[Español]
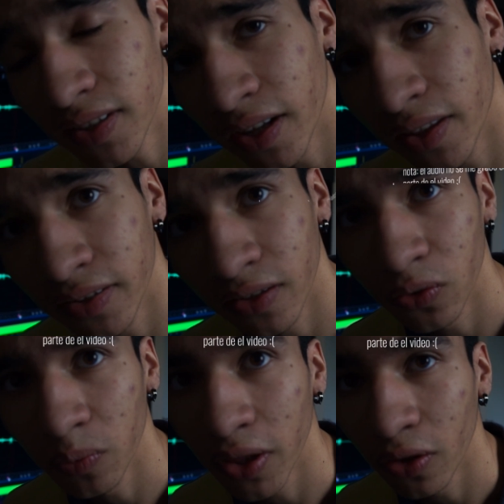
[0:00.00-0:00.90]
que nada, este no es un
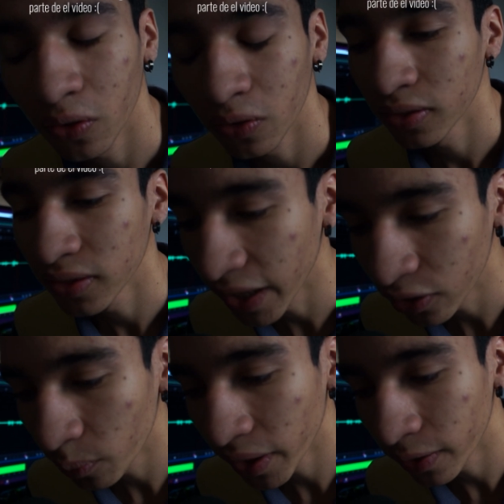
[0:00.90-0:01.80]
video tirando
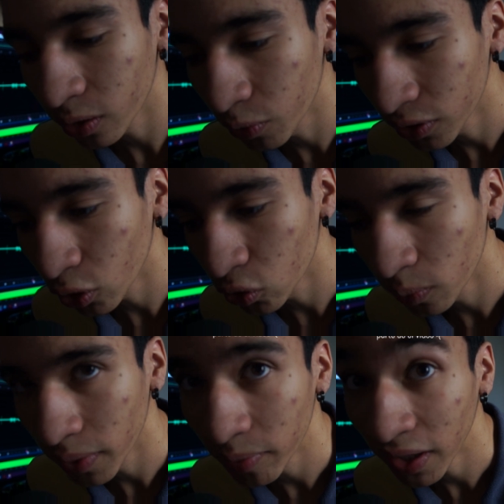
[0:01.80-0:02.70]
mierda como es costumbre
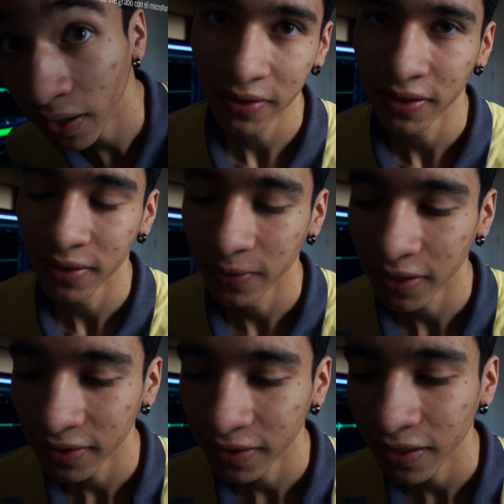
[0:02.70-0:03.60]
mía, a ser
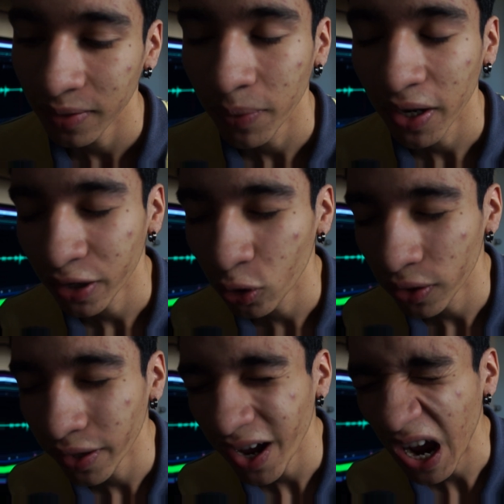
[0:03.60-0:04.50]
diferente para
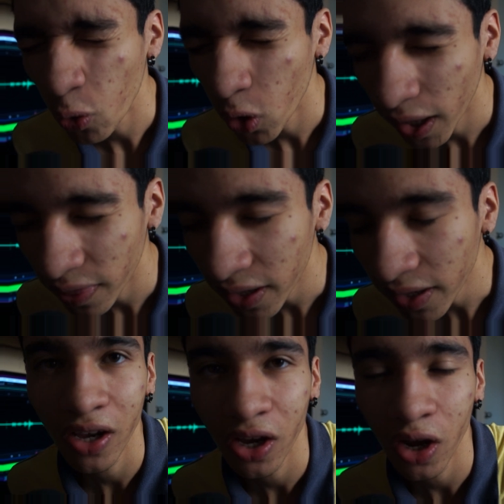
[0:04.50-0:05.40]
recordar a un grande
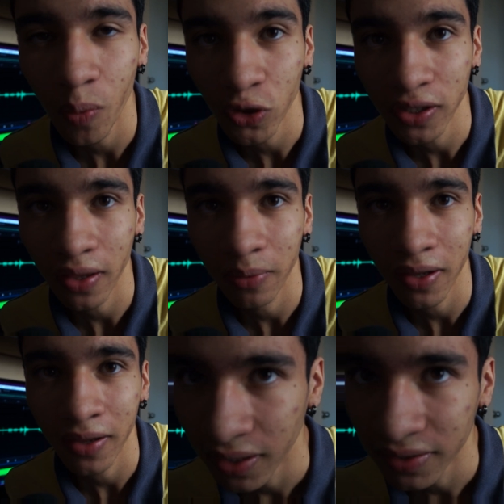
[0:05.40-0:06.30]
como se debe.
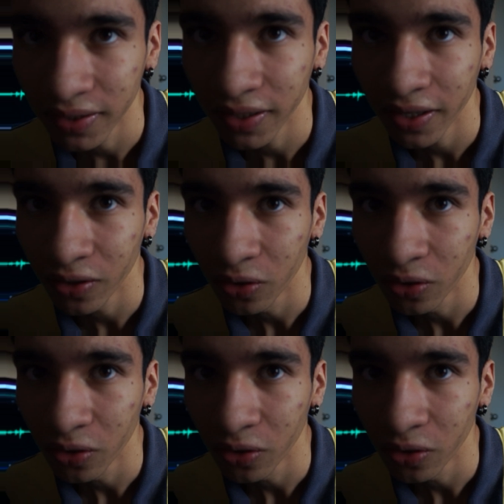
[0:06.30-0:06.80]
Así que